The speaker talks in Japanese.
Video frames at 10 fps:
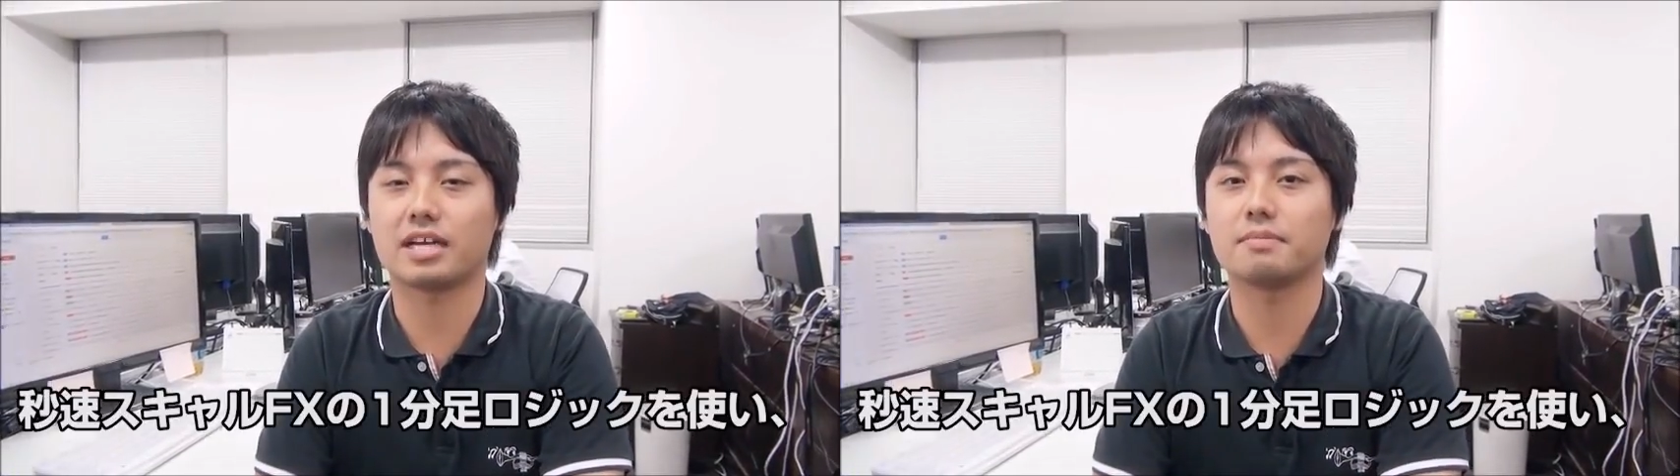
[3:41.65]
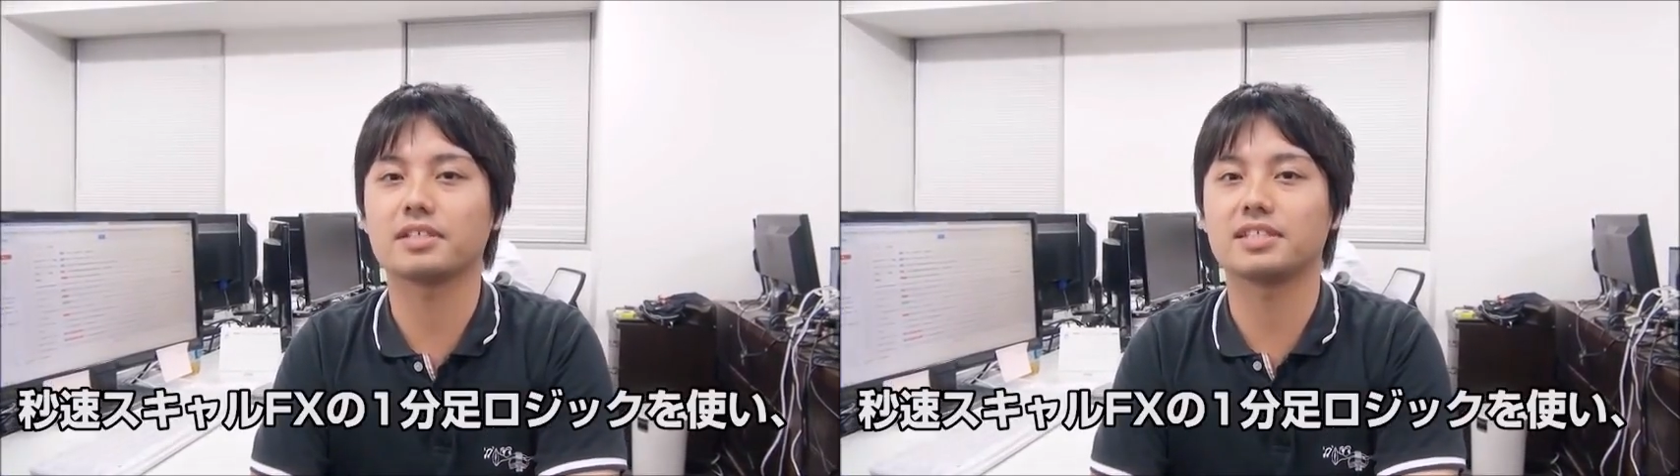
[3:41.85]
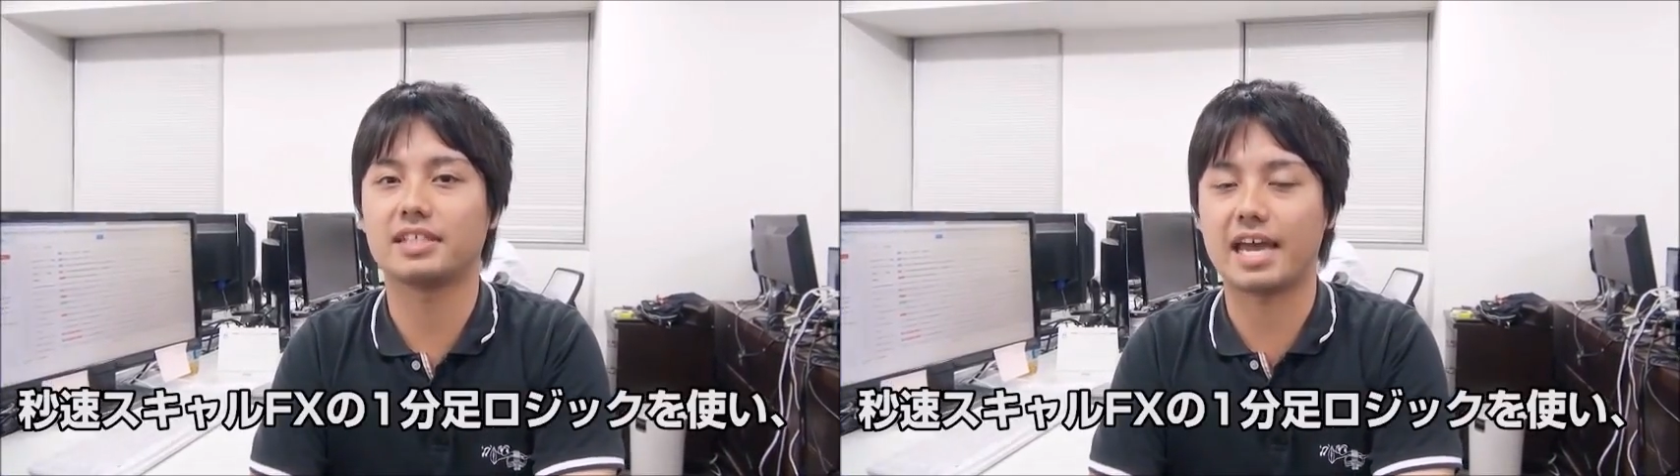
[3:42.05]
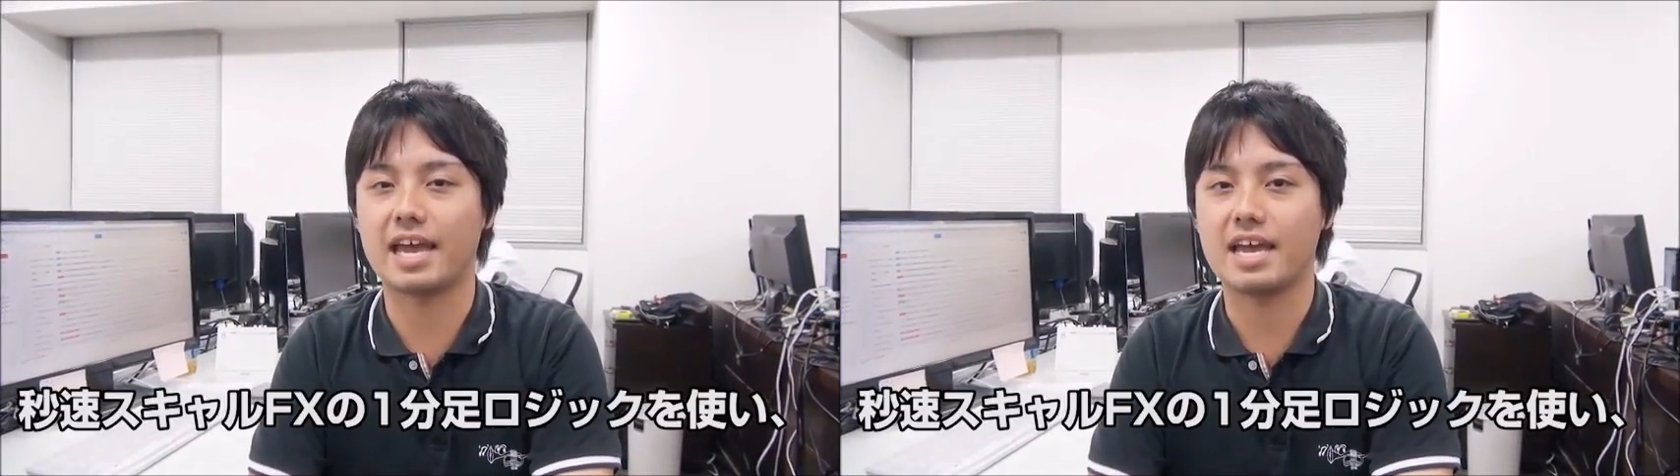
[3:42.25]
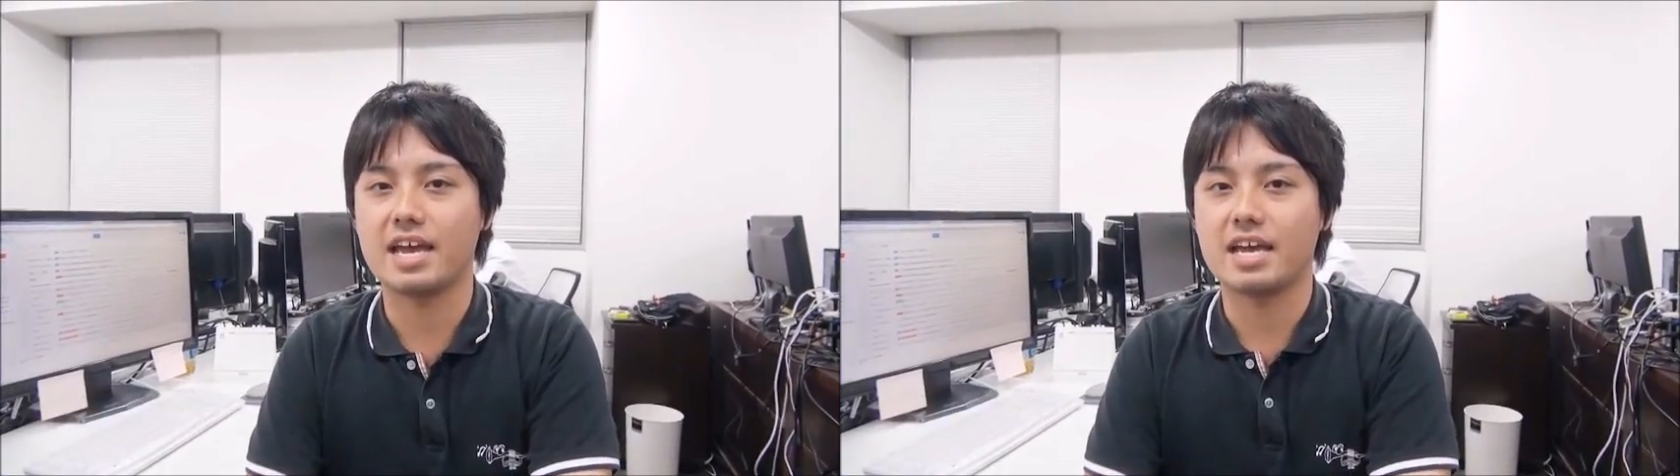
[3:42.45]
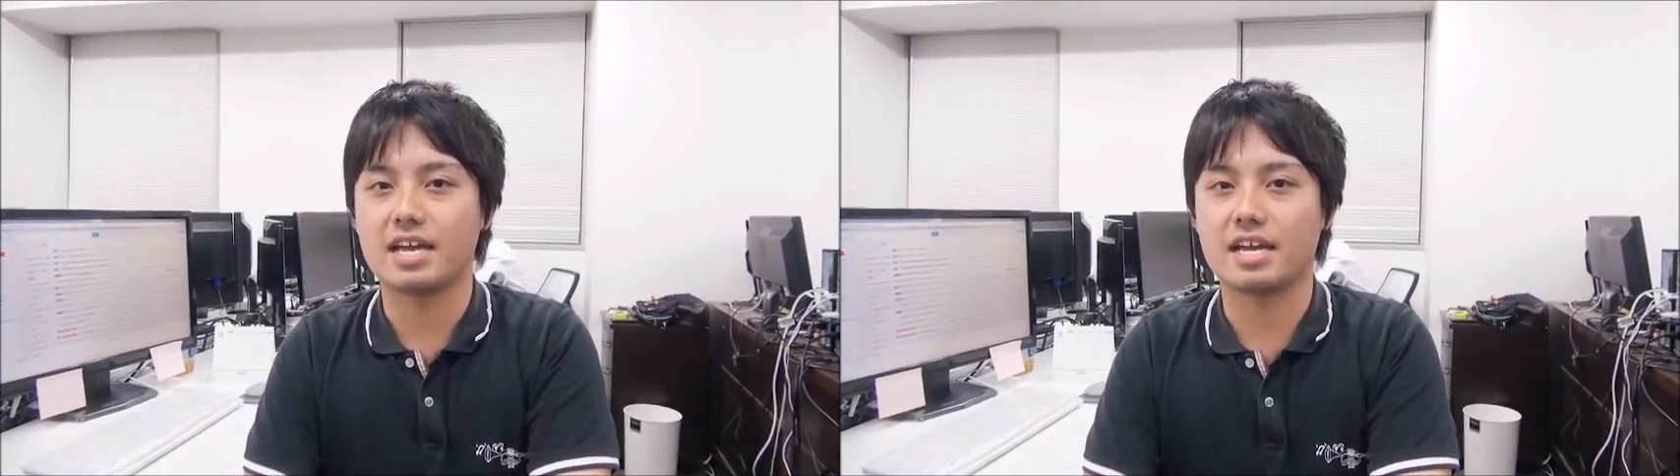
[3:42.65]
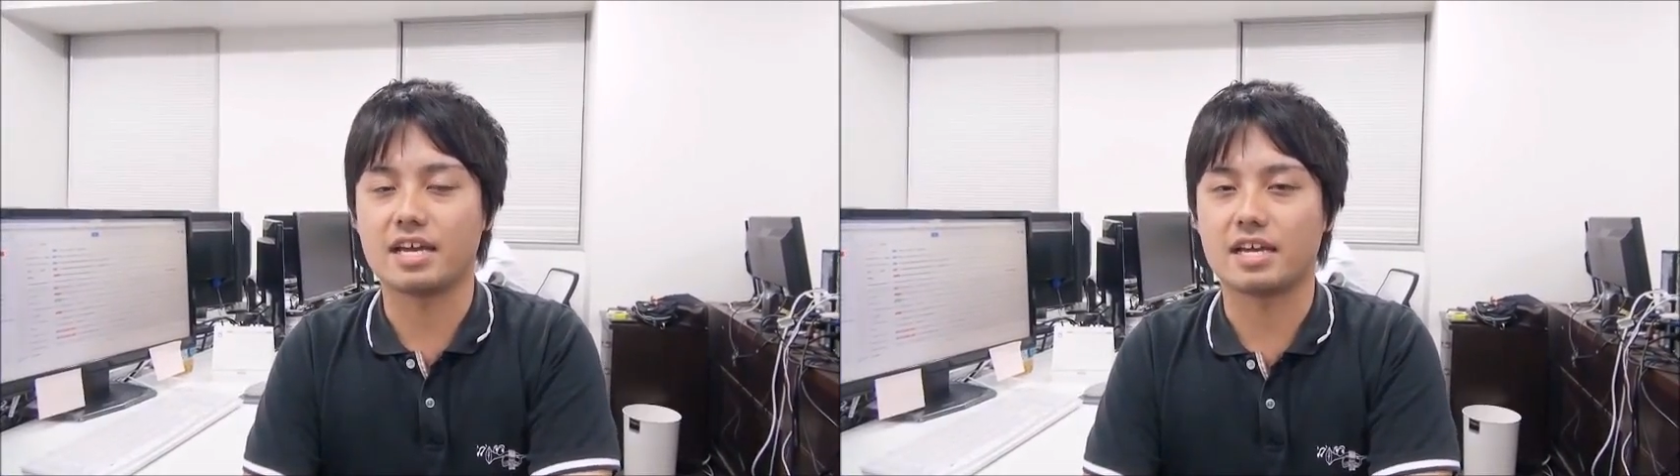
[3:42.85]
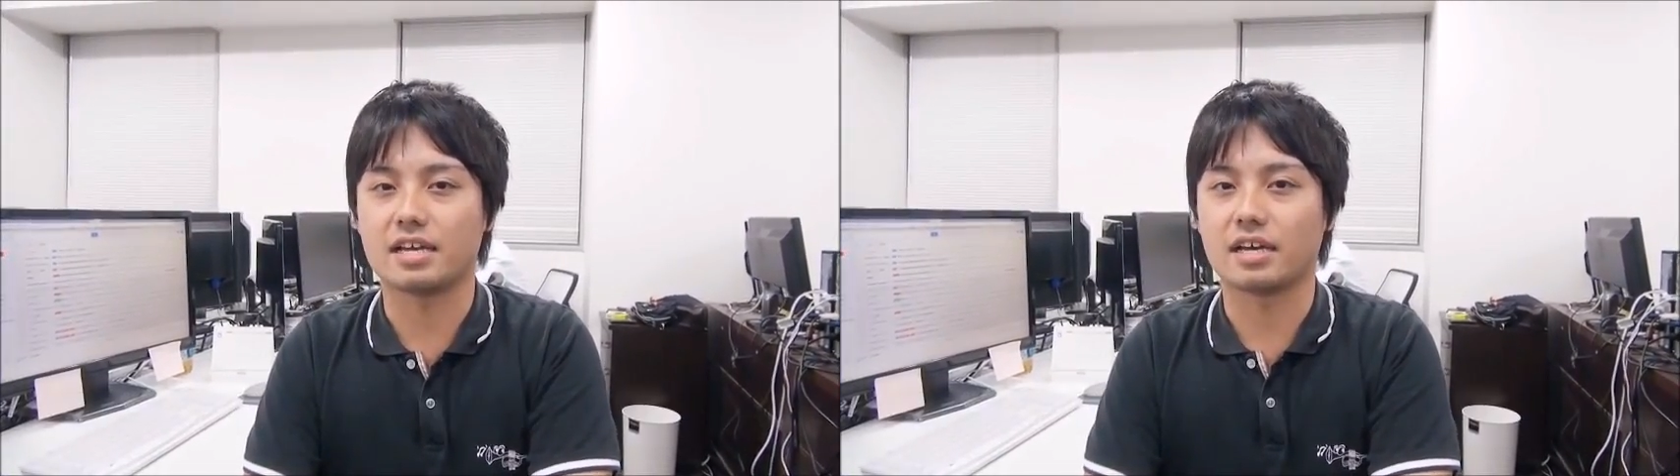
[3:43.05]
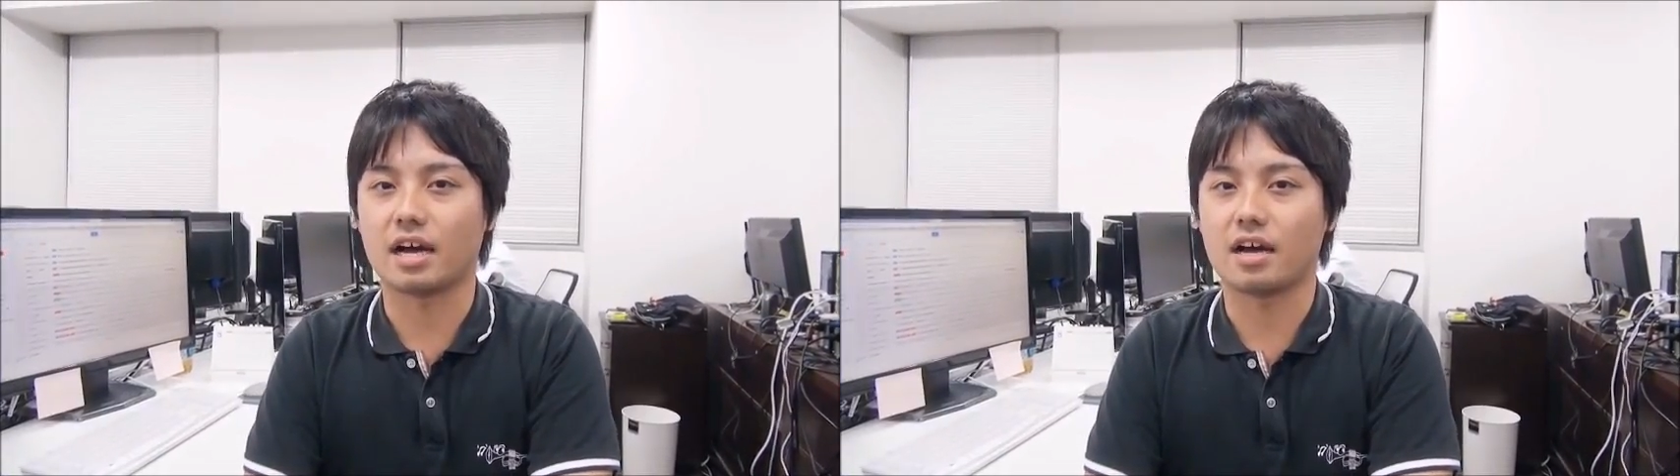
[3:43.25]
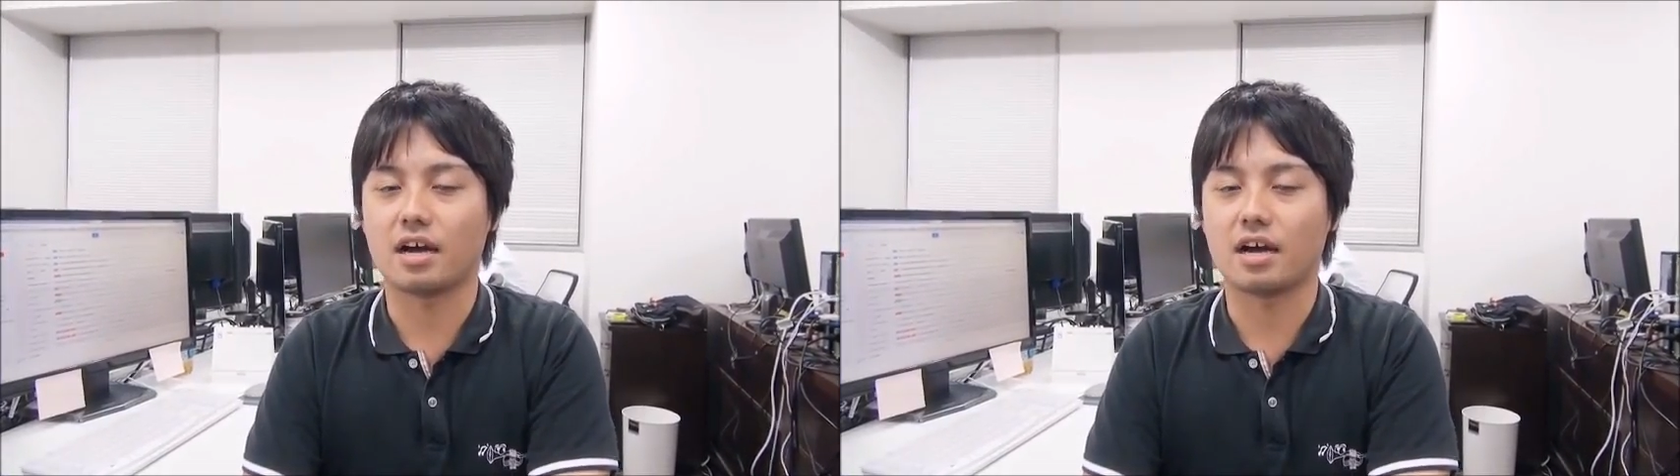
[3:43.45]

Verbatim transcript: いまして、え